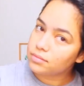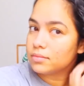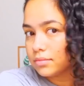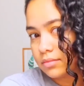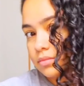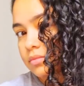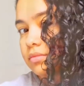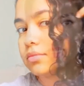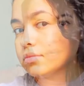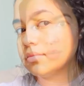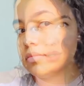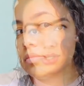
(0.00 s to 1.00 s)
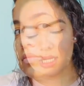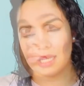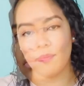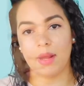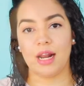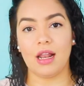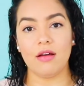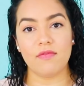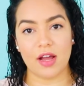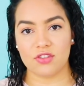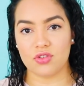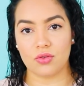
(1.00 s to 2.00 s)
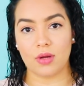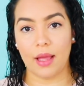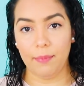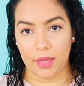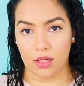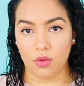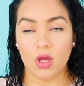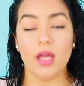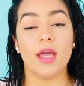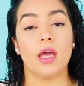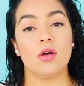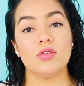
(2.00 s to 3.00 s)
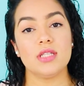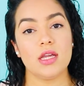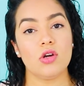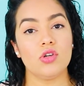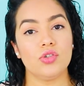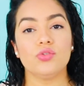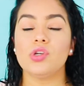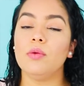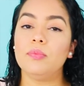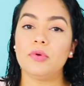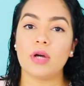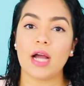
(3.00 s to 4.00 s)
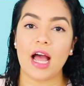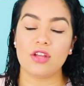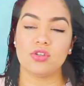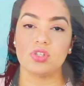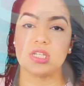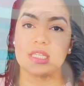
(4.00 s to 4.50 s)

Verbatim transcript: da umectação, eu segui para a lavagem do cabelo. Eu usei hoje o shampoo Cachos de